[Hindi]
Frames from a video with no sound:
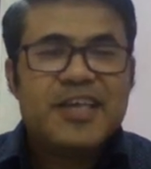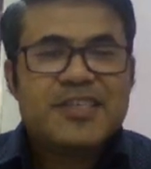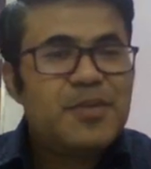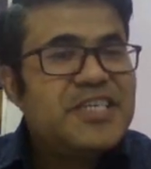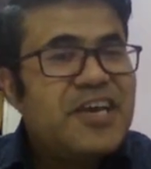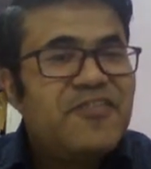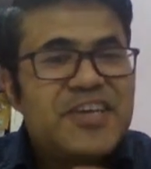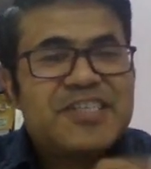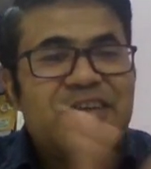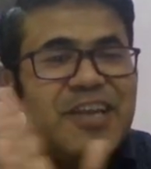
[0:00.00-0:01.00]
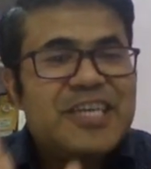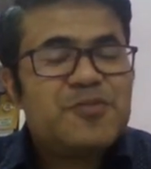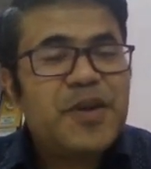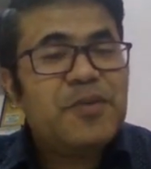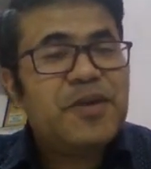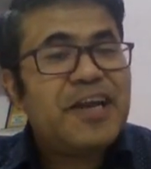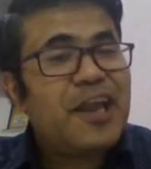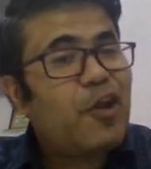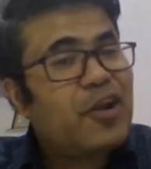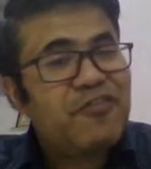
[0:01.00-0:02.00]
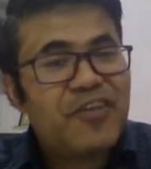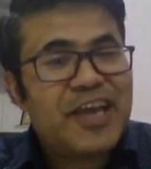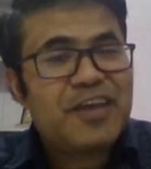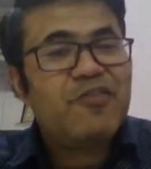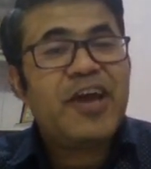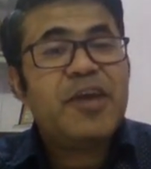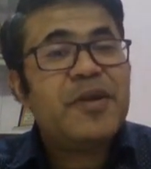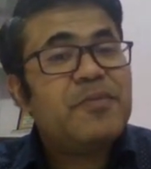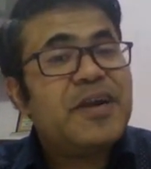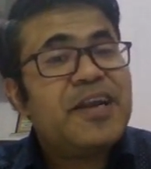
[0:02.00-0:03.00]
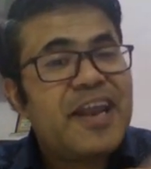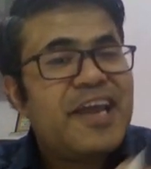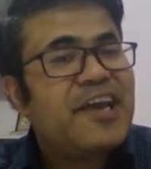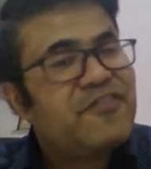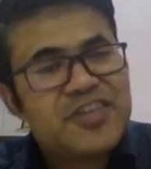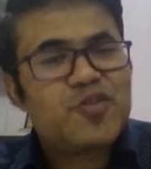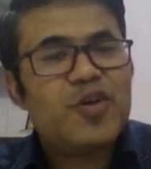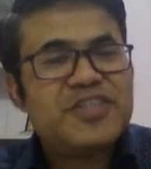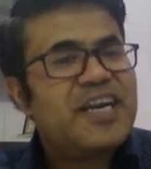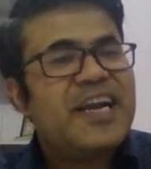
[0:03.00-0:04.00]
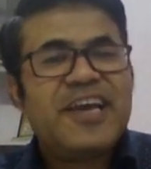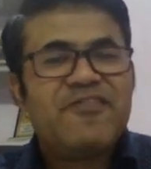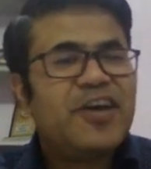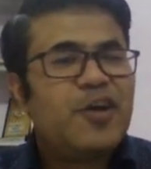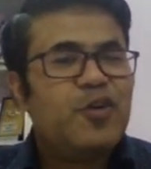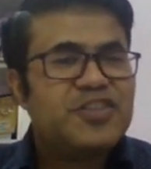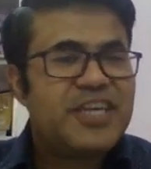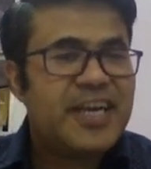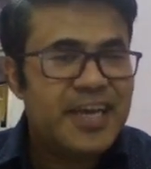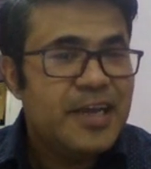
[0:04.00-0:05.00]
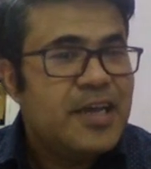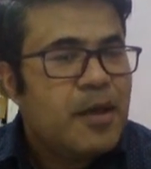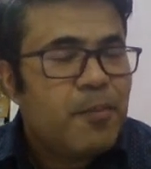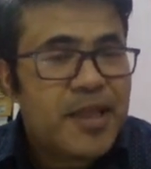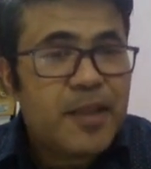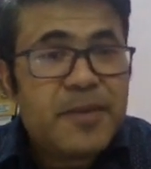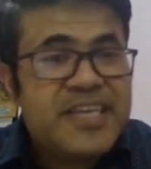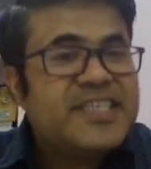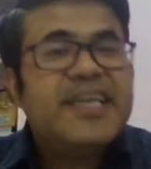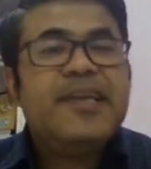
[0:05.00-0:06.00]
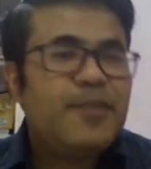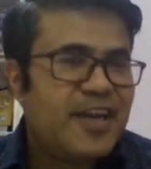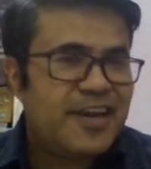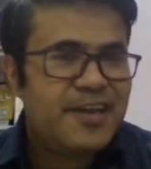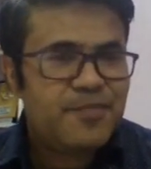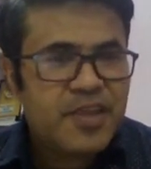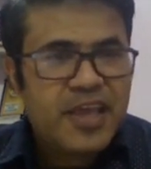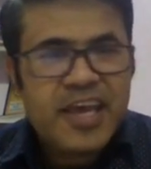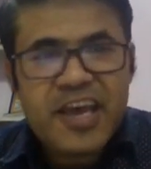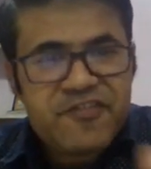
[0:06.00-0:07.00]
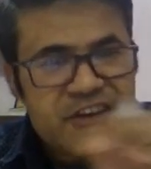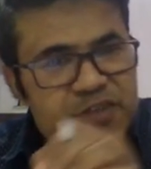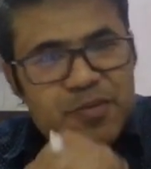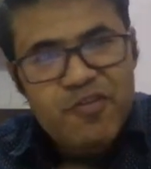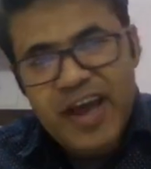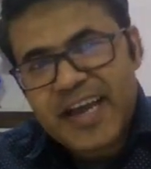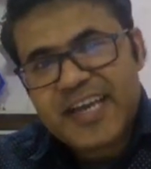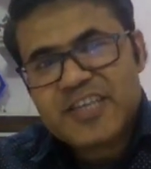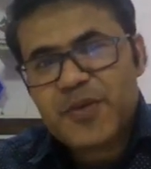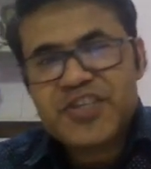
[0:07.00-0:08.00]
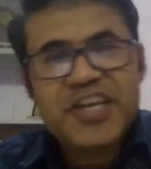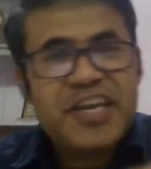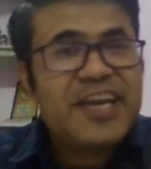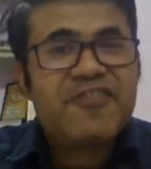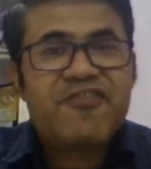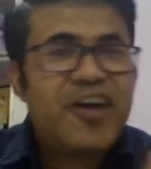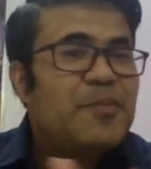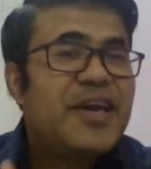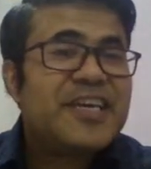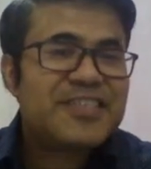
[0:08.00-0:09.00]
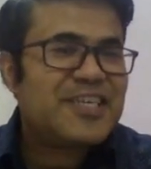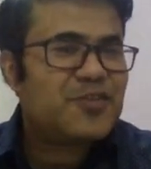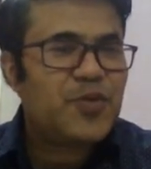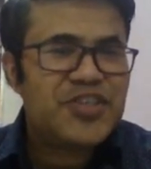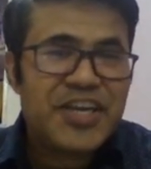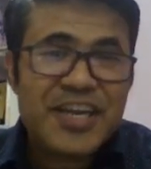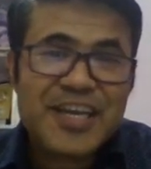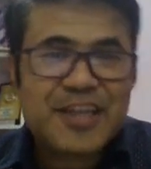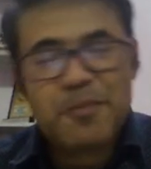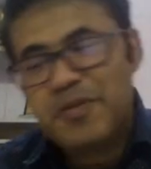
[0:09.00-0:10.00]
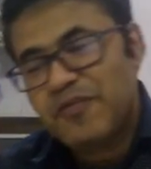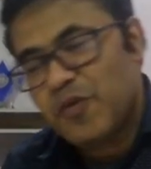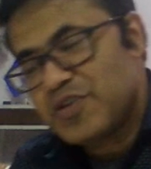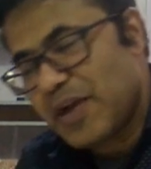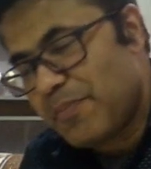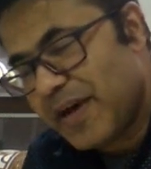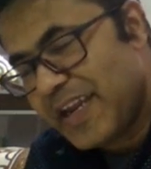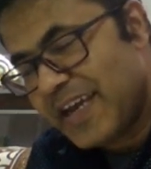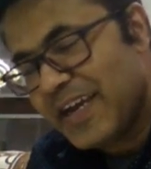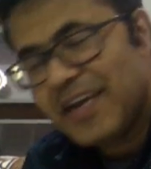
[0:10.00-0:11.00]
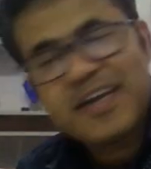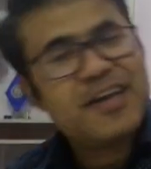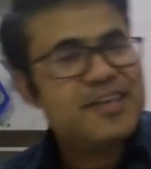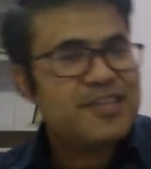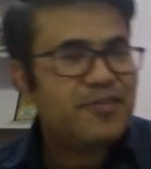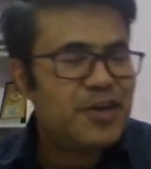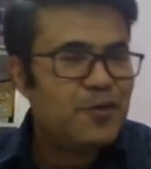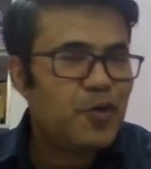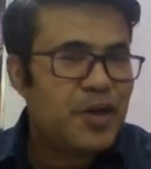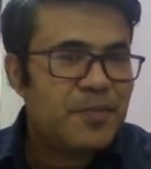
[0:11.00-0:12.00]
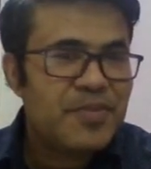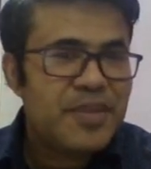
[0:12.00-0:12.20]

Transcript: समझिए एफ एक्स केवल एक्स पे डिपेंड कर रहा है और एफ वाई केवल वाई पे डिपेंड कर रहा है एफ एक्स कॉन्स्टेंट है एफ वाई कॉन्स्टेंट है मतलब खिचड़ी नहीं बन रही है एफ एक्स में वाई का एक्सप्रेशन नहीं है एफ वाई में एक्स का एक्सप्रेशन नहीं है तब भी फोर्स आप मानिए कंजर्वेटिव होगा